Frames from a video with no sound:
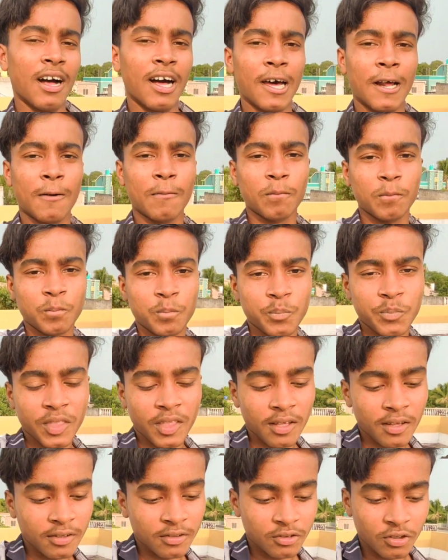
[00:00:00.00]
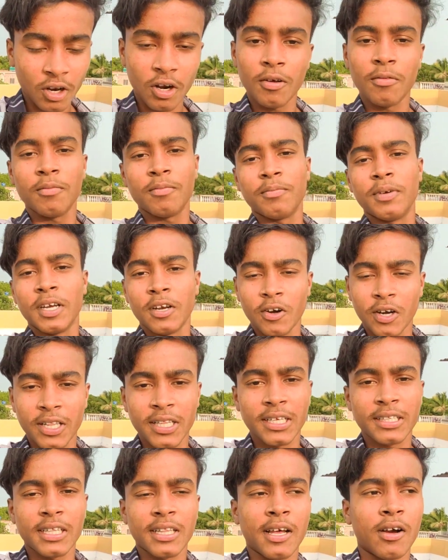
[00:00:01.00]
আর চলো ভিডিওটা
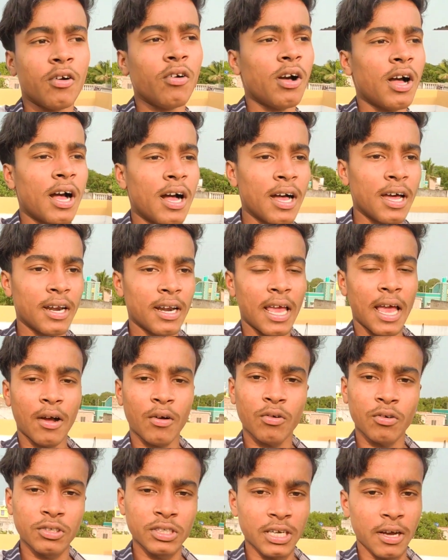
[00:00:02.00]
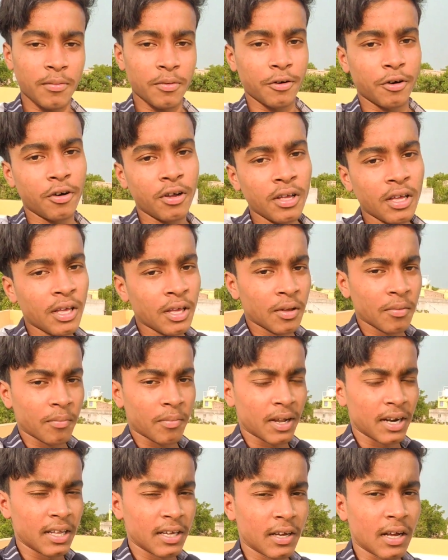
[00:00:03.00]
দেখতে থাকো আর এখন যাবো
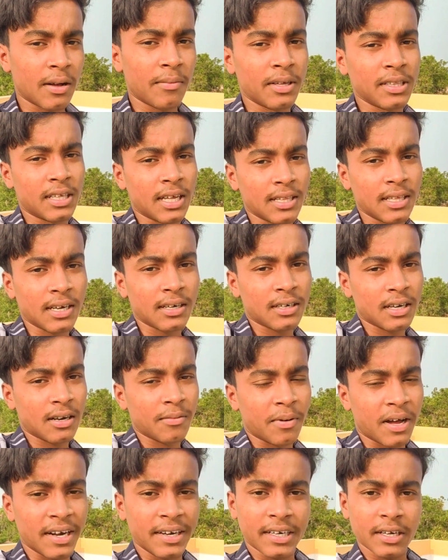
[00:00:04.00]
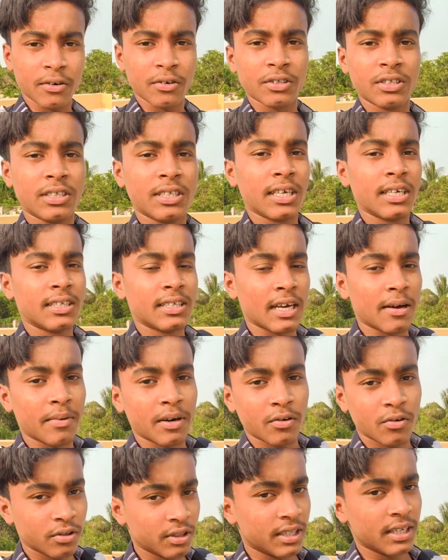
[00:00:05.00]
মানে আমার দাদাটার বাড়িটা হচ্ছে যে
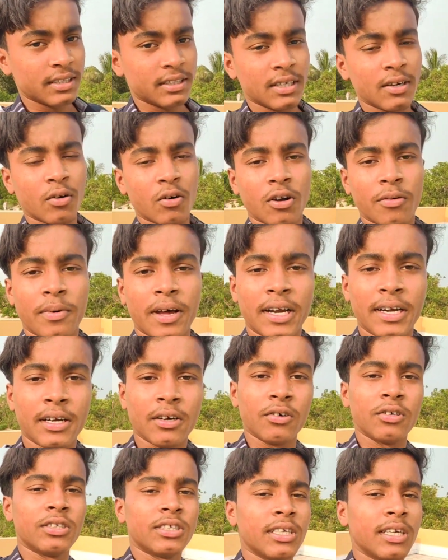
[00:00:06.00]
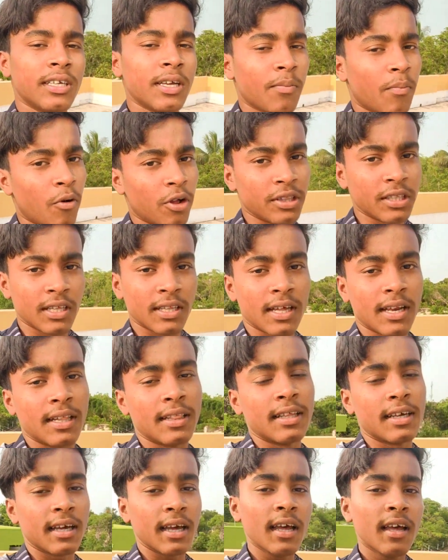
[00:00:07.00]
আমার কোদ দিয়েছে ওর বাড়িটা হচ্ছে যে
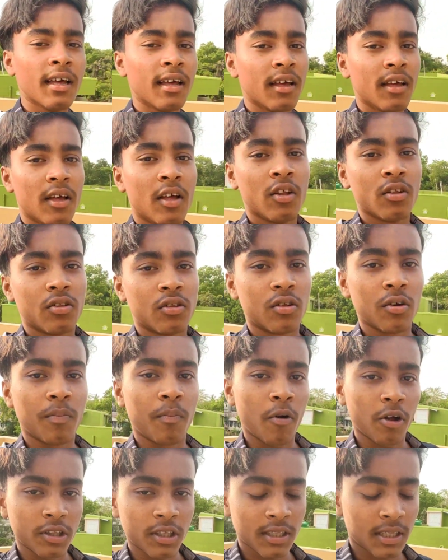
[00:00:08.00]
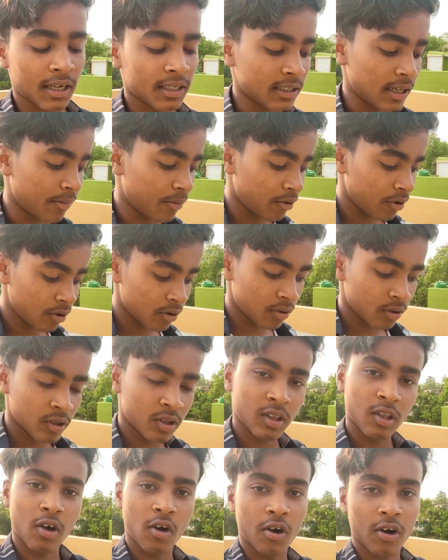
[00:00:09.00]
পদ্মাধারের দিকে তো পদ্মাধার যাবো
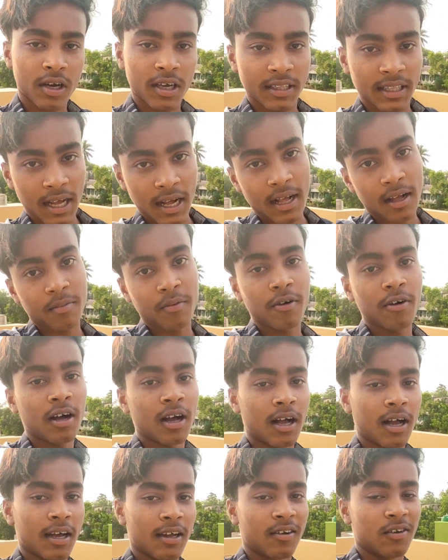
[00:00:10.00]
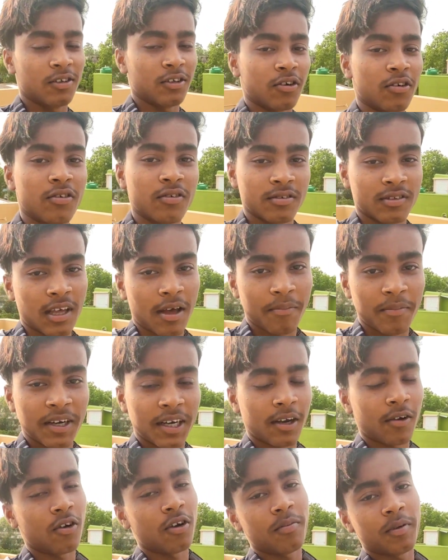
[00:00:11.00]
তো ওকে দেখাবো আর যখন
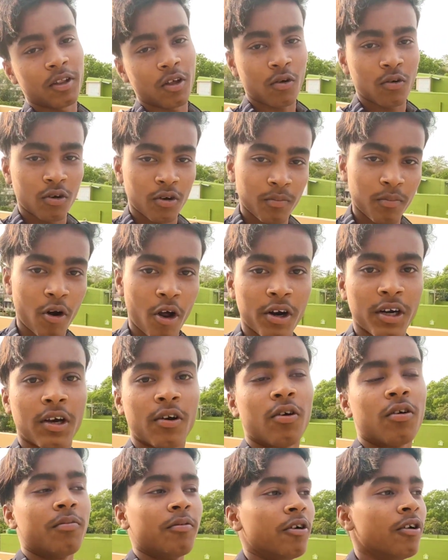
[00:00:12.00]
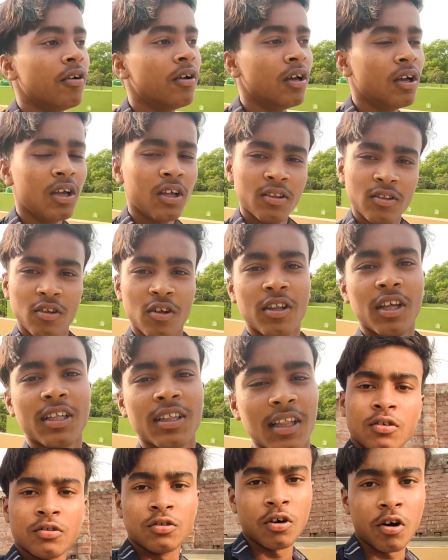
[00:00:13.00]
সাবমিটটা করবে তখনও ব্লগটা করবো তো
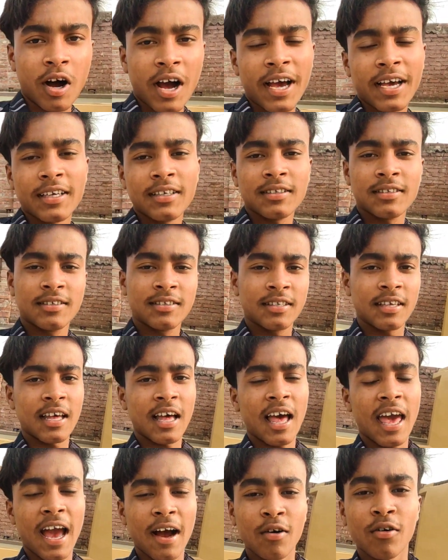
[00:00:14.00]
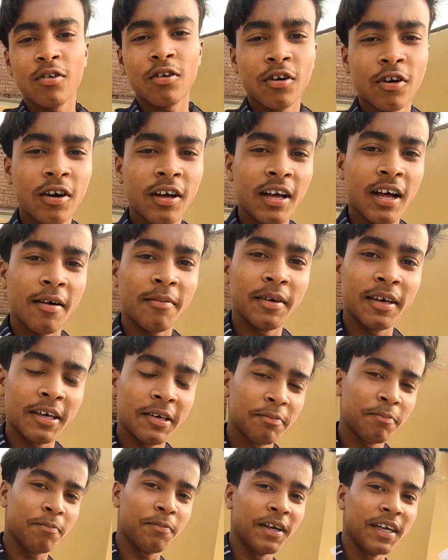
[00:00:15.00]
সো গাইজ এখনও আমি
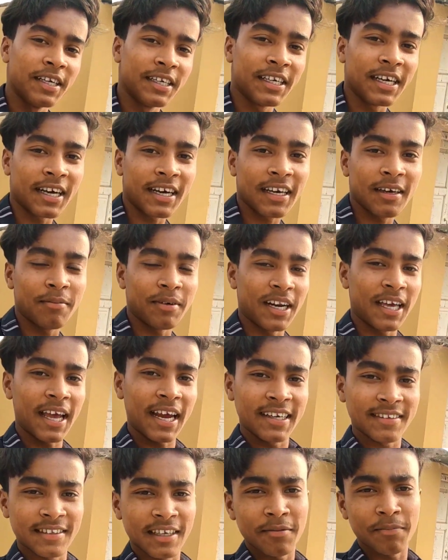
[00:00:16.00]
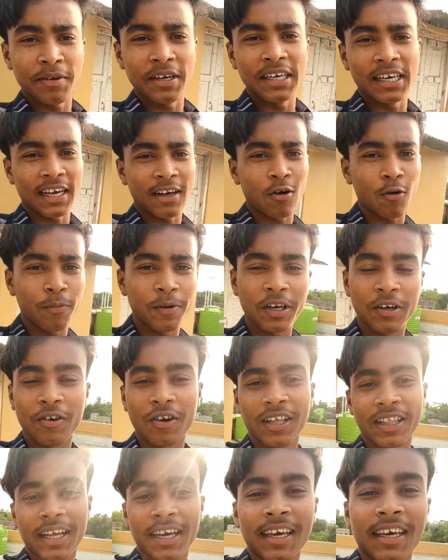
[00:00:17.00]
এই পিনটাকে মানে অ্যাডসেন্ট পিনটাকে ওপেন
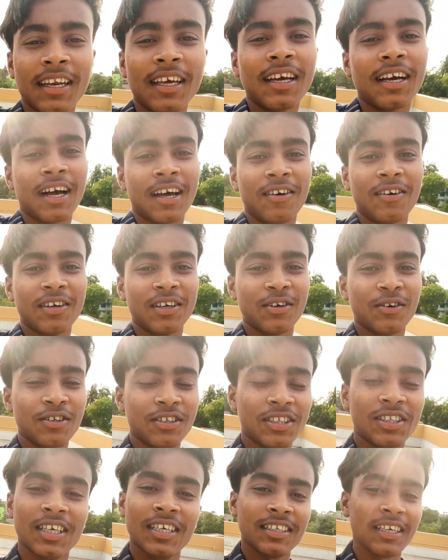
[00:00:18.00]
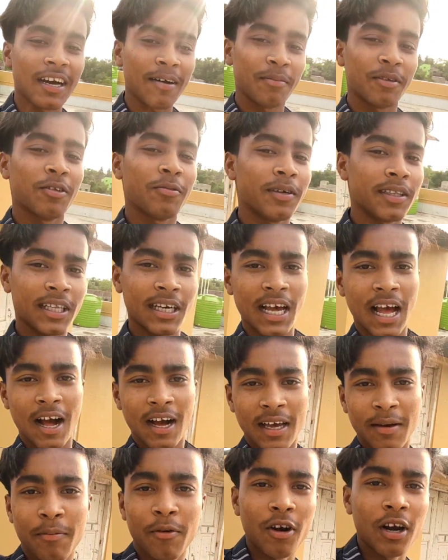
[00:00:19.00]
করে দেখিনি কারণটা হচ্ছে যে আমি তোমাদেরকে
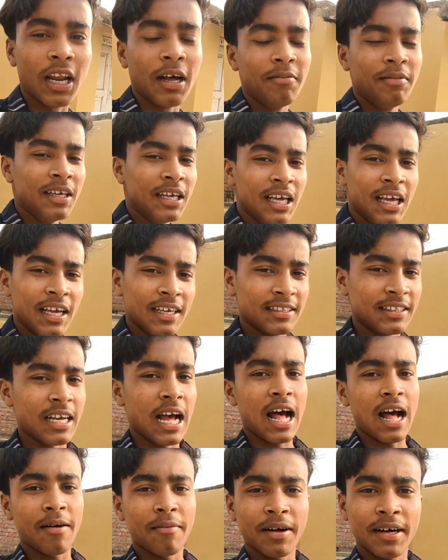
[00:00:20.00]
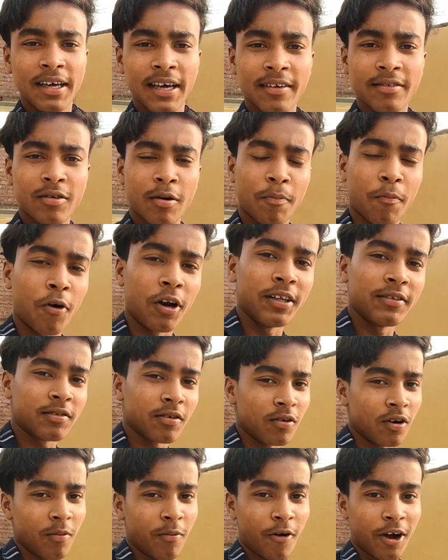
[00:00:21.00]
আগে বললাম যে আমাকে এইসব
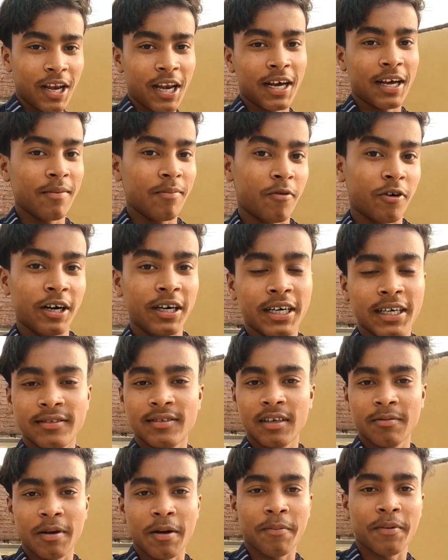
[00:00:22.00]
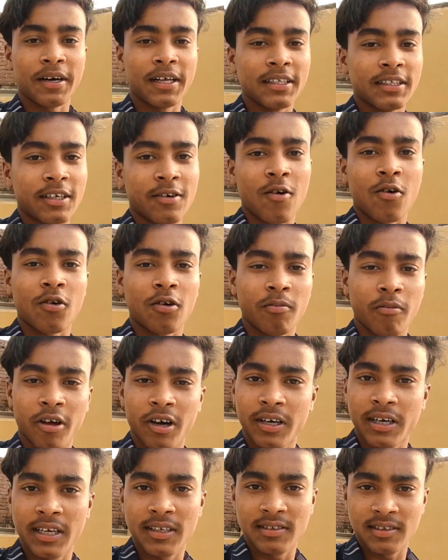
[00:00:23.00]
পলিসিগুলো ভয় লাগে মনিটাইজের ব্যাপারে যে কখন
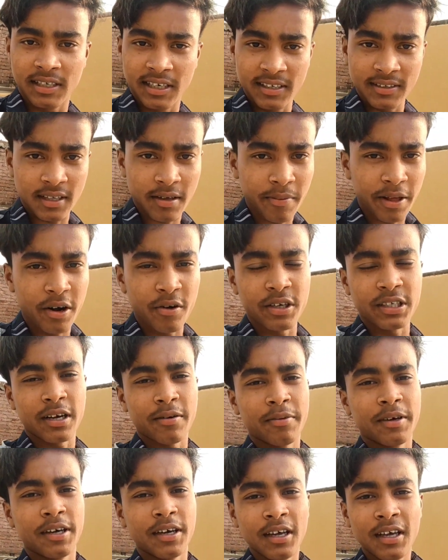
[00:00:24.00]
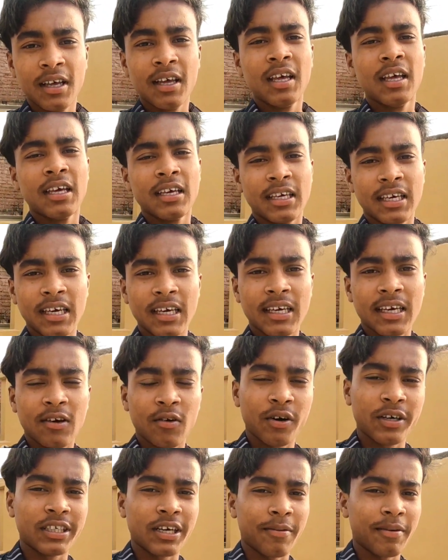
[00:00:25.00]
মনিটাইজ ডিসেবল হয়ে যাবে কি কি
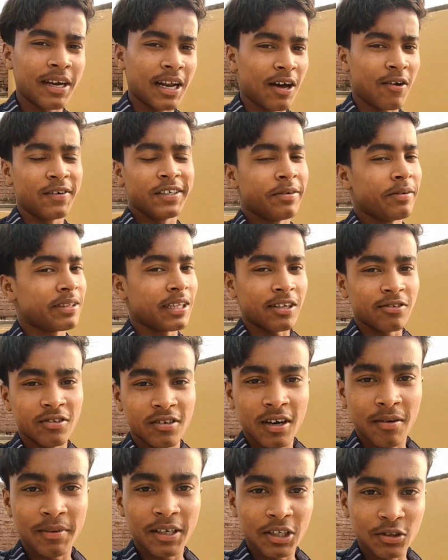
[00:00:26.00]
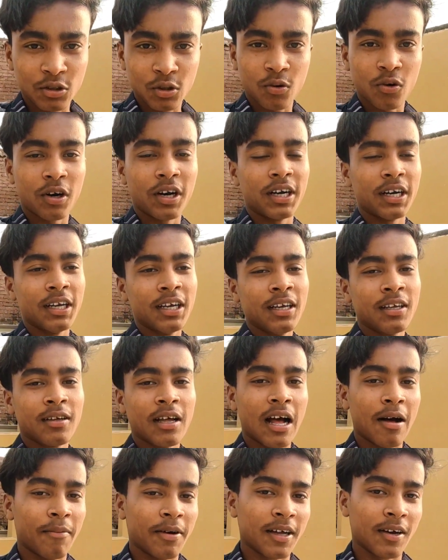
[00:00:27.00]
হয়ে যাবে না হয়ে যাবে তার জন্য আমি কিছু করিনি
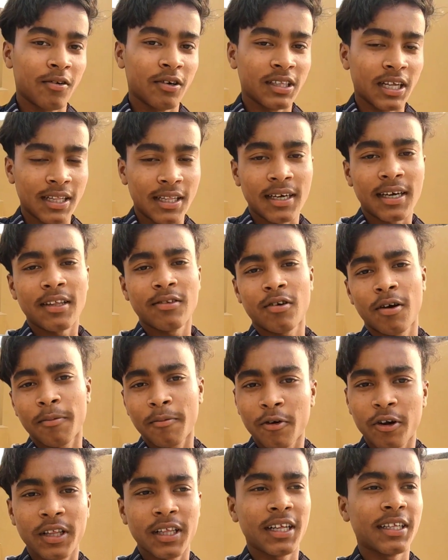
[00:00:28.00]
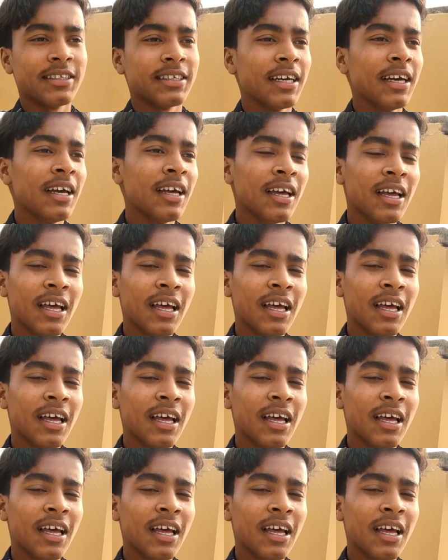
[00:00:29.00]
আমার ওই দাদাটাই সব করে দিয়েছে